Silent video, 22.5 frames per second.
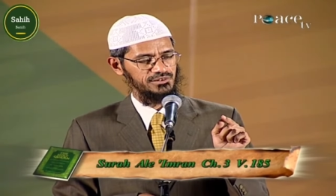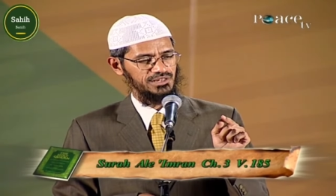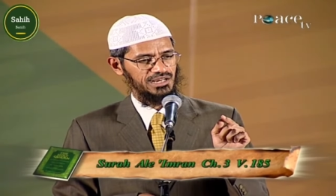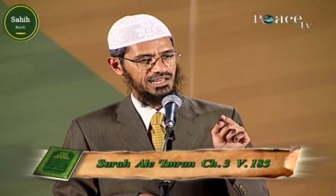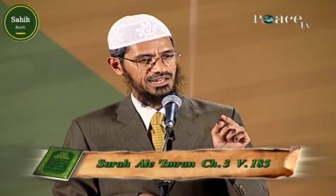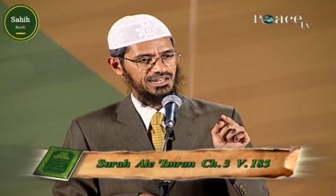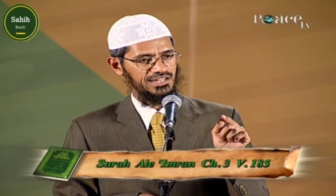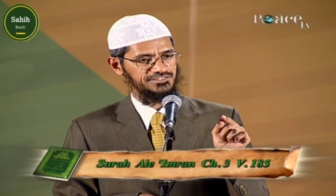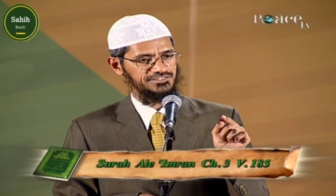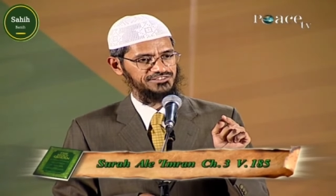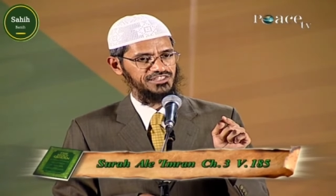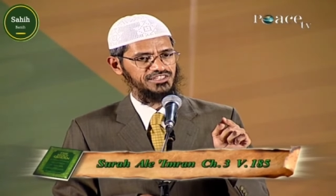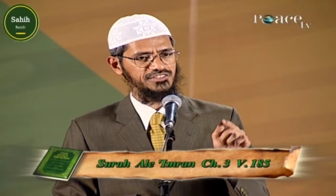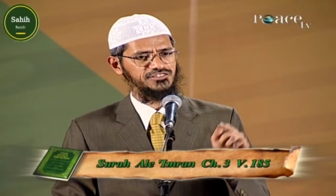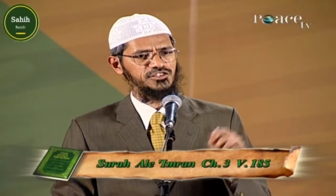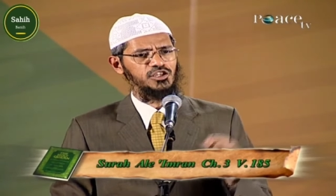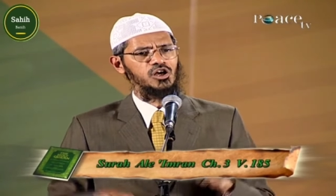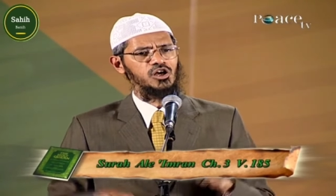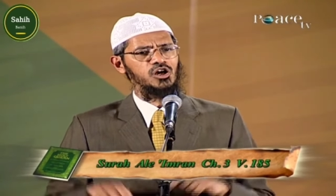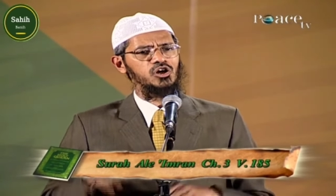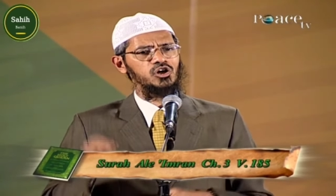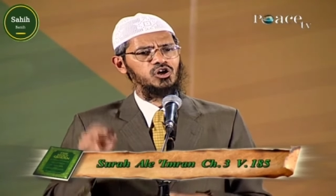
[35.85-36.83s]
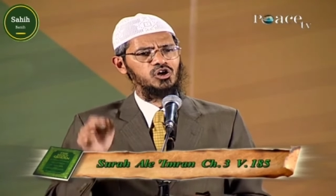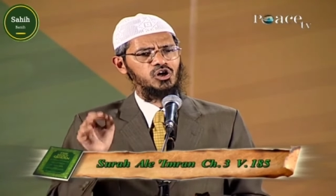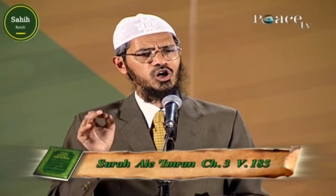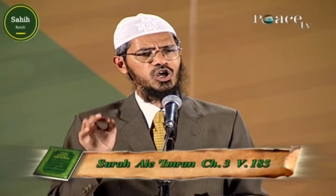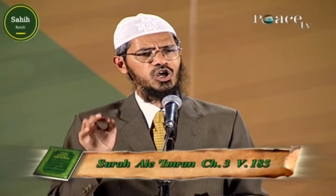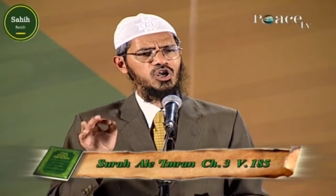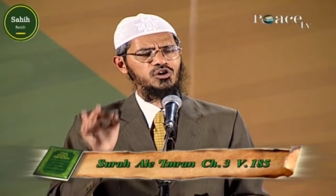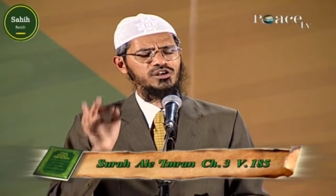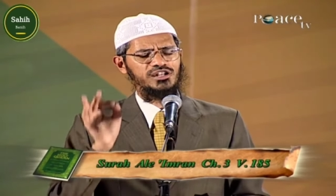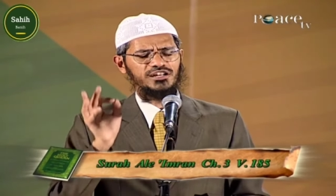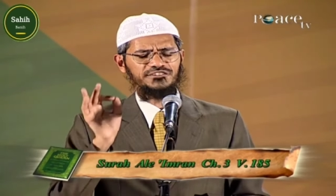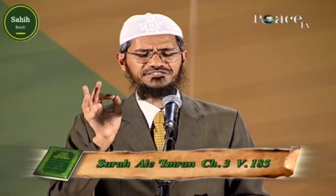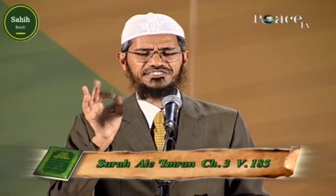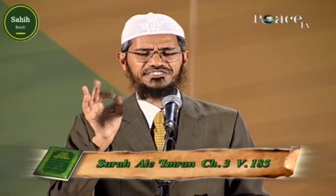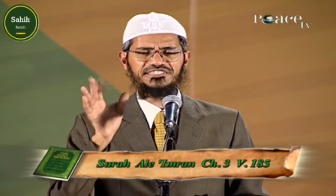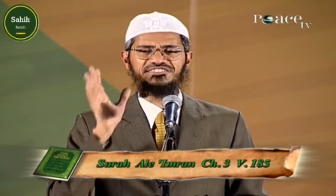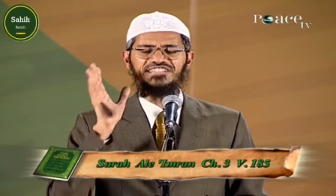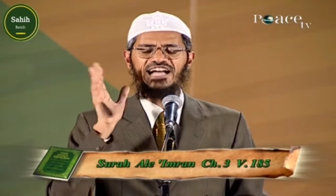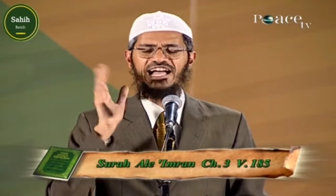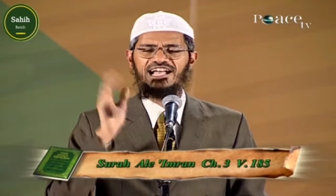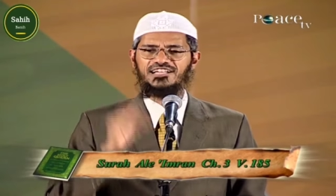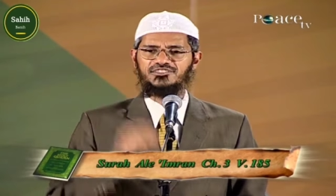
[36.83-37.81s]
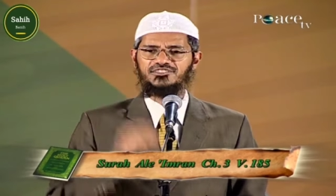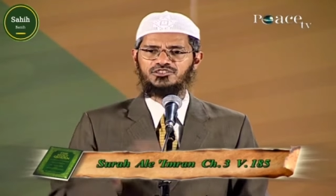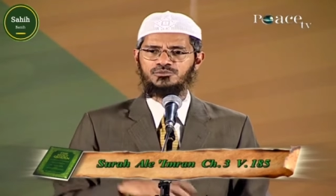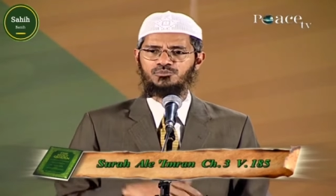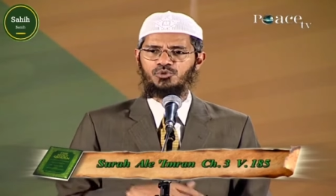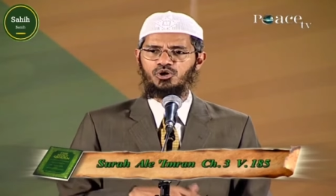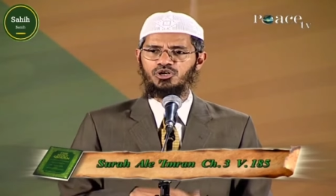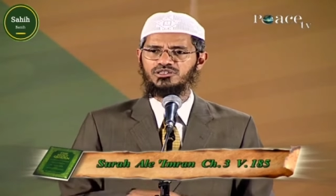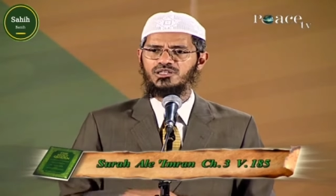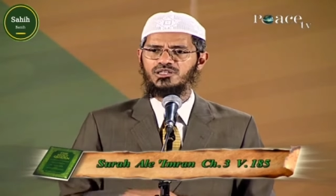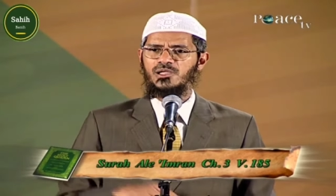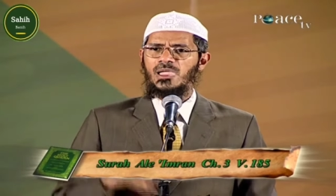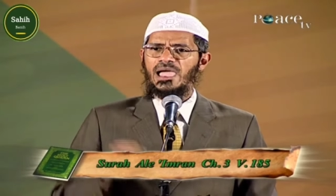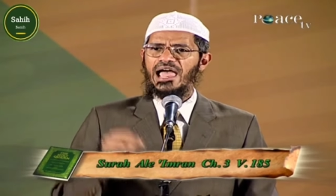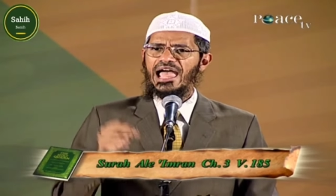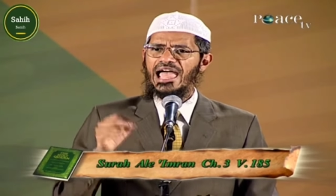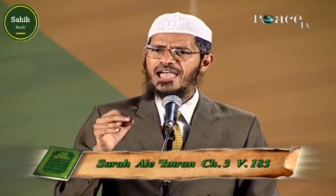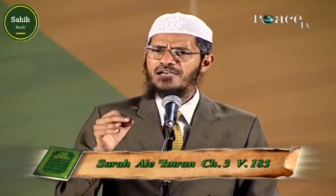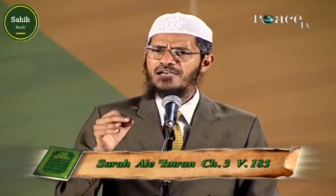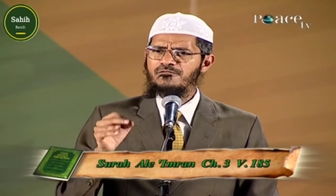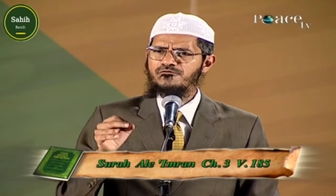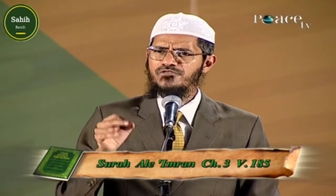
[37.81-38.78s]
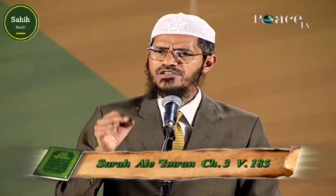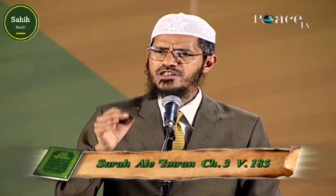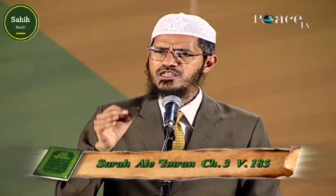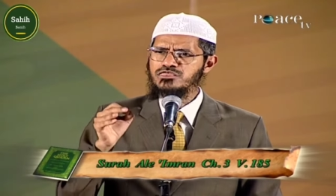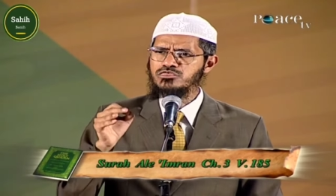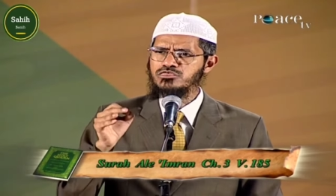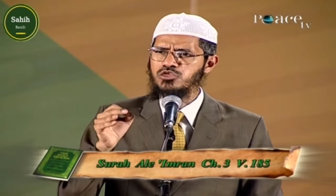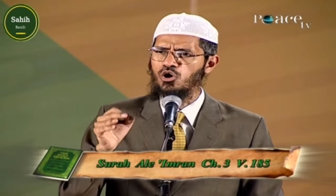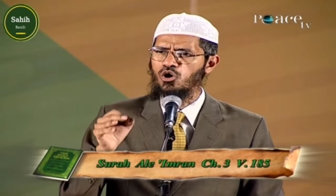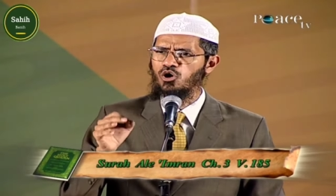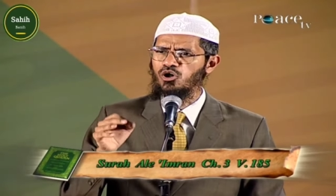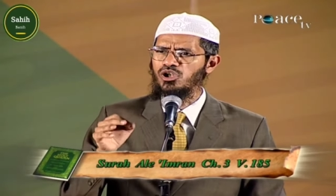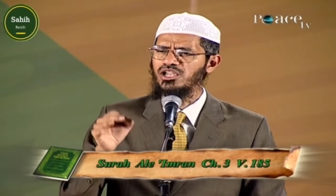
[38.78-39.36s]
আল্লাহ বলেছেন কুল্লু নাফসিন জায়কাতুল মত প্রত্যেক জীব